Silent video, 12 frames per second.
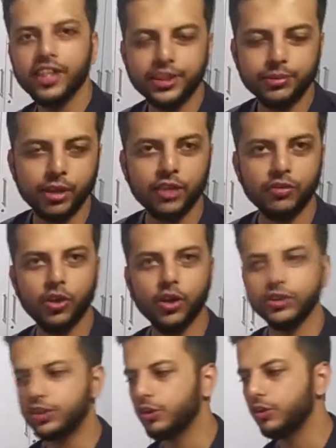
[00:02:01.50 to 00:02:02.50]
नई स्मार्ट
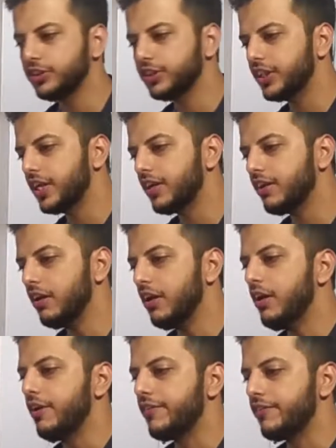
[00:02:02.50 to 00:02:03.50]
वॉच लॉन्च की है
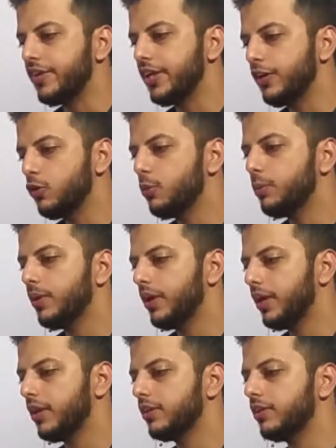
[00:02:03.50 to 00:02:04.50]
वी लूप
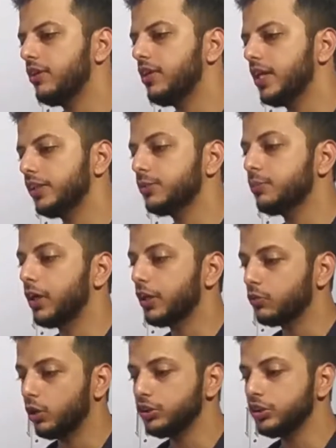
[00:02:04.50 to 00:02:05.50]
हे थ्री एस
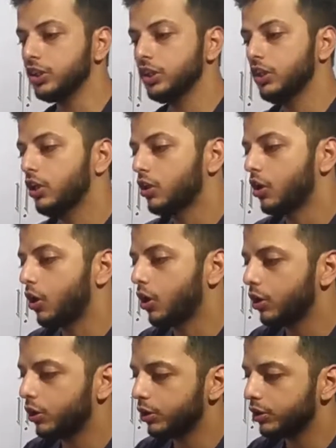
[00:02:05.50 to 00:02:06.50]
स्मार्ट वॉच
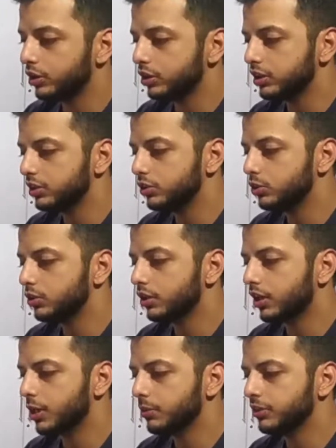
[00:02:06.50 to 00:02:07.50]
और जो
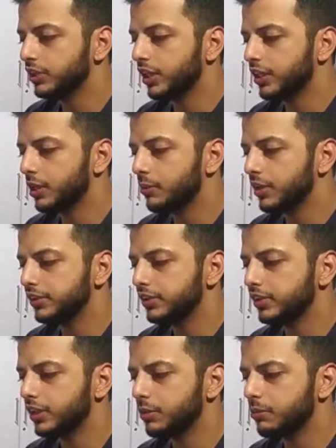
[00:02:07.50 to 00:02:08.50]
तकरीबन चाइना में है
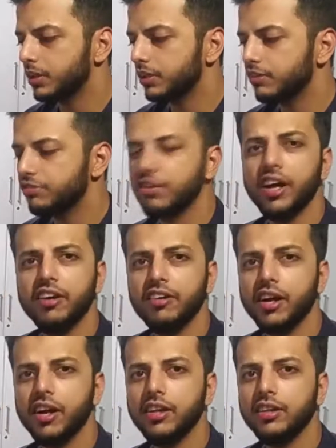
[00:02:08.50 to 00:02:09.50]
जिसकी कीमत है 539
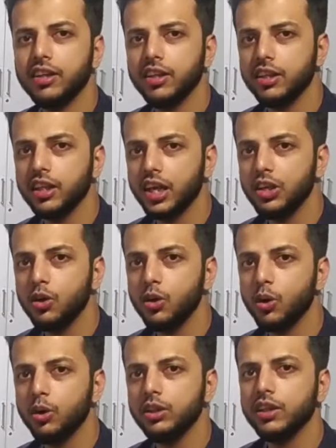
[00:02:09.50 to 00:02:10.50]

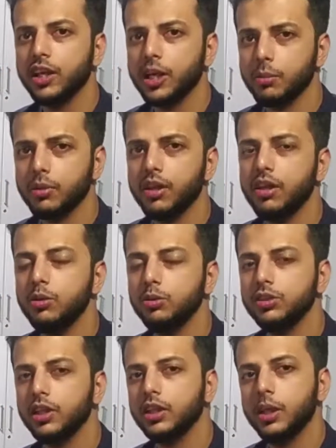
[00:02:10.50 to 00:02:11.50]
हंड्रेड तकरीबन
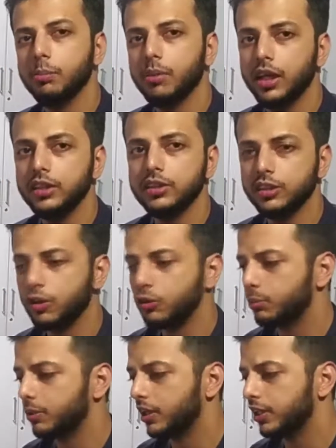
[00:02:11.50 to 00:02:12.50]
हिंदुस्तान के पाँच हज़ार
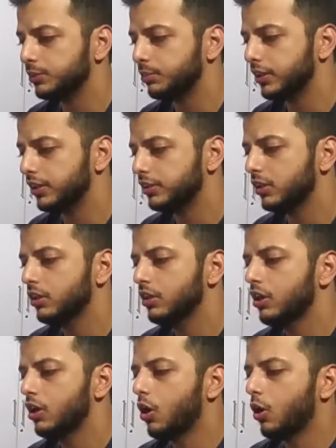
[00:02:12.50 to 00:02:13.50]
रुपये के आसपास
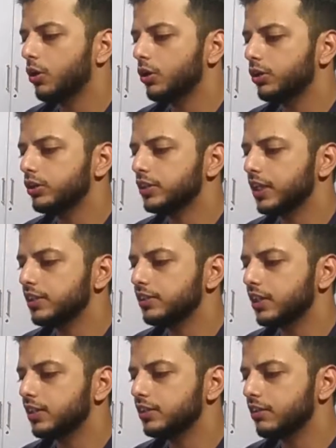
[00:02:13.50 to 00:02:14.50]
और साथ ही
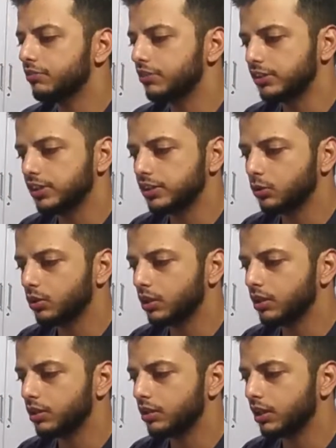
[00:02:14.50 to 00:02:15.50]
साथ इसके फीचर्स
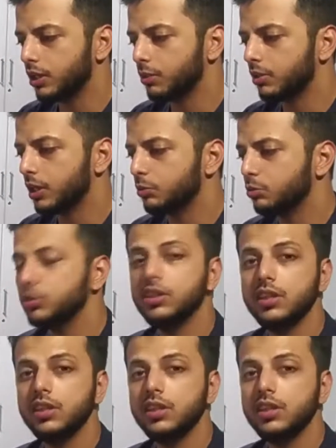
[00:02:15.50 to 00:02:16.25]
होंगे तकरीबन आपको